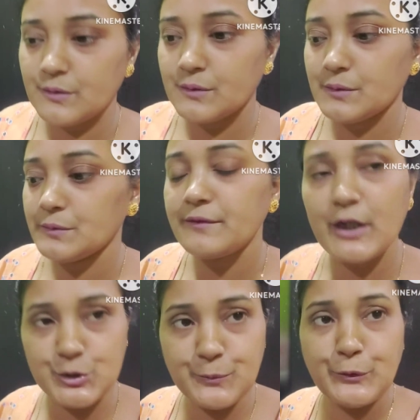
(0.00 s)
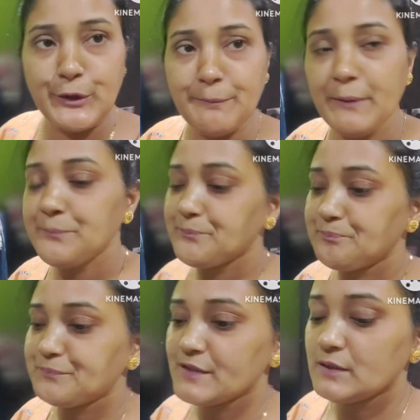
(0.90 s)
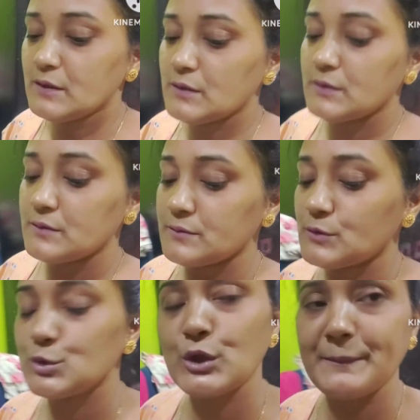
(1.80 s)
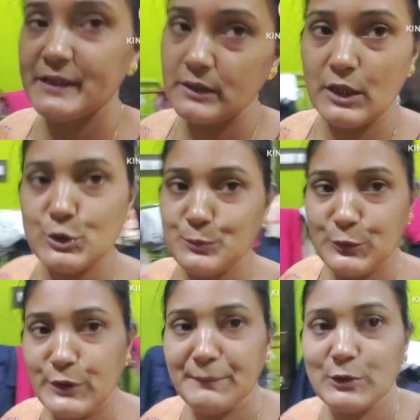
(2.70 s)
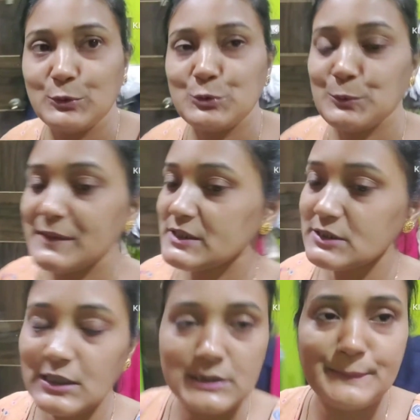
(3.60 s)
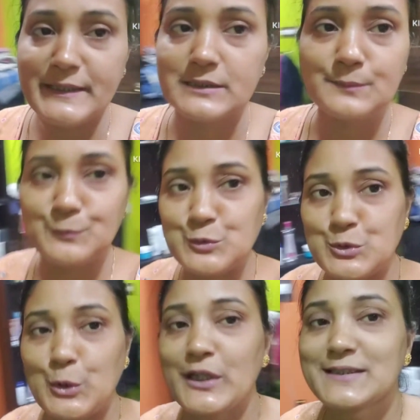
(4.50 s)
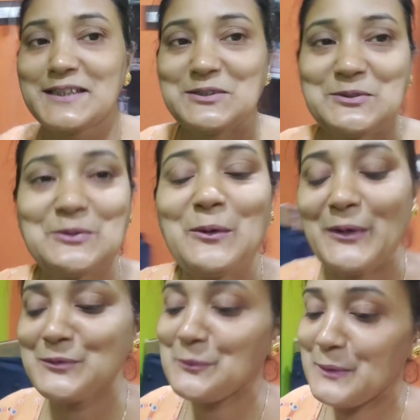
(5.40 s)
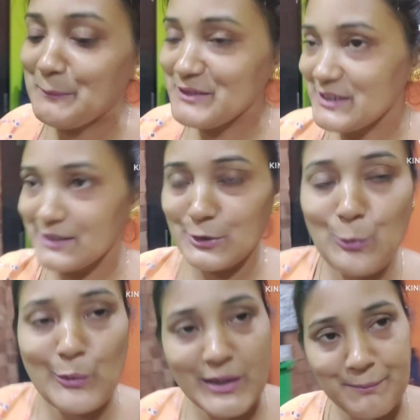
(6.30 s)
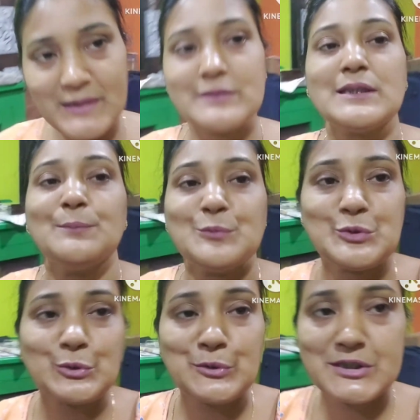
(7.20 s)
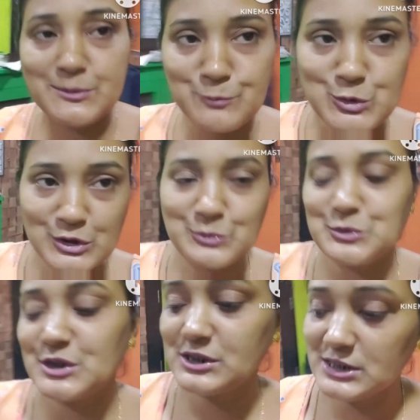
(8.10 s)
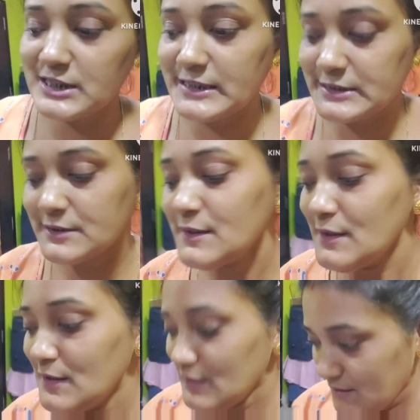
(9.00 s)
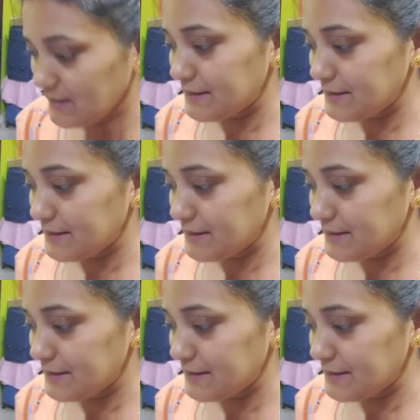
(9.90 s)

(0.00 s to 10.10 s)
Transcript: রাস পূর্ণিমা তো সবাইকে রাস পূর্ণিমার তো শুভেচ্ছা যাদের বাড়িতে পুজো হয় তাদের তো হয় তবে আমাদের এখানে অনেক বাড়িতেই পুজো হয়েছে প্রসাদ টোশাক দিয়ে গেছে এই